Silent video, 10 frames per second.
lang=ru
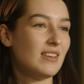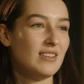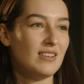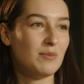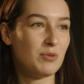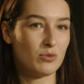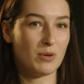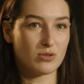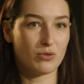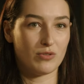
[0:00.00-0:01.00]
И плюс
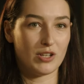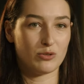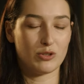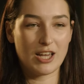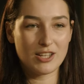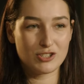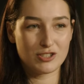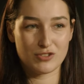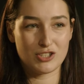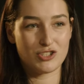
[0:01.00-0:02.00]
басовую флейту. Я
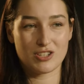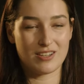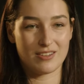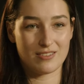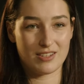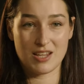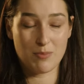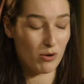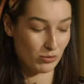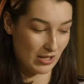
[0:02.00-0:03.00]
чисто физически не
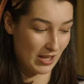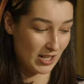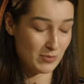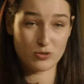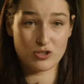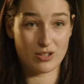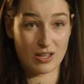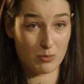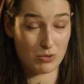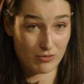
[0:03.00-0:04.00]
могу на ней играть, потому что
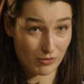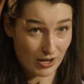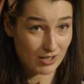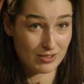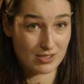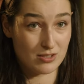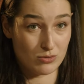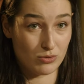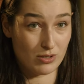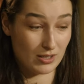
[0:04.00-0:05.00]
она мне вываливается из рук.